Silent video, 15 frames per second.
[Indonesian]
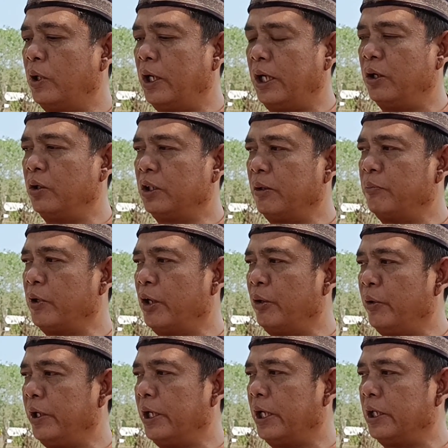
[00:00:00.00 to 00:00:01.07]
semua anggota
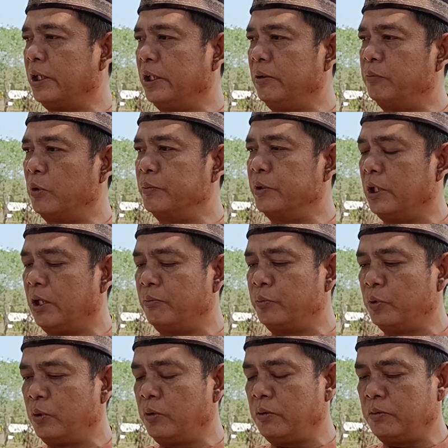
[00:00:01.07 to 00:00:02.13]
PWI yang ada di Provinsi
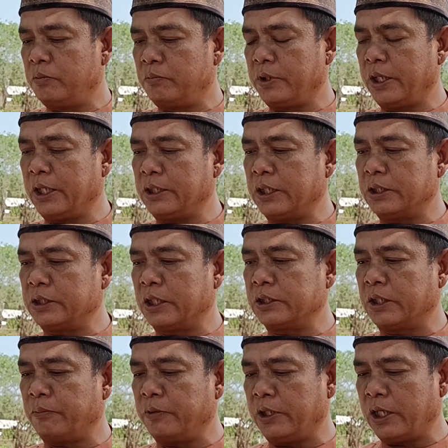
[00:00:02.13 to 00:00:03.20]
Lampung mengingat
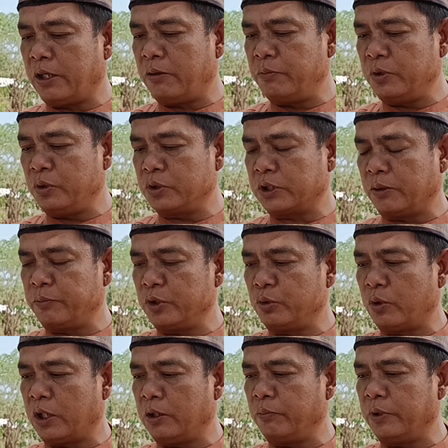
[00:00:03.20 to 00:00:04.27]
jasa-jasa beliau meneruskan
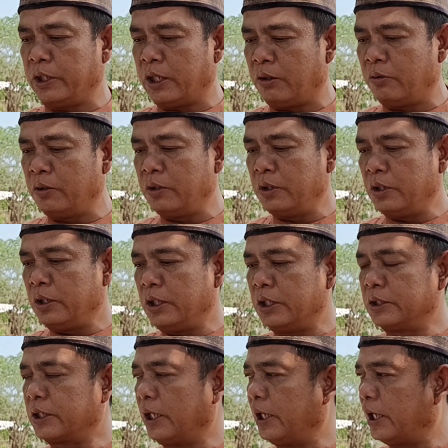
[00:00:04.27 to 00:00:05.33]
perjuangan beliau
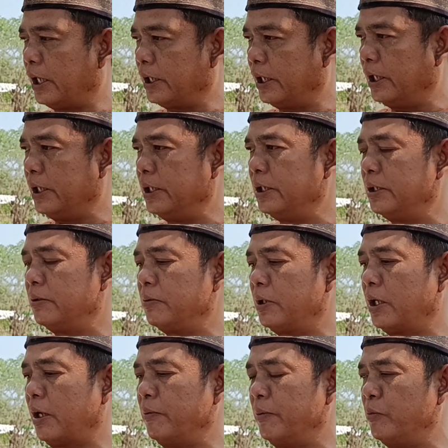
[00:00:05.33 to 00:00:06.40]
dan sekali lagi
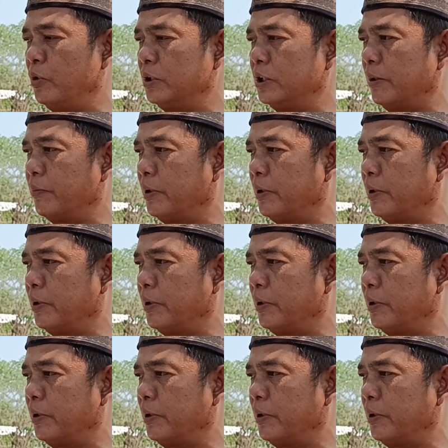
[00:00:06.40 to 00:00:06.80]
kami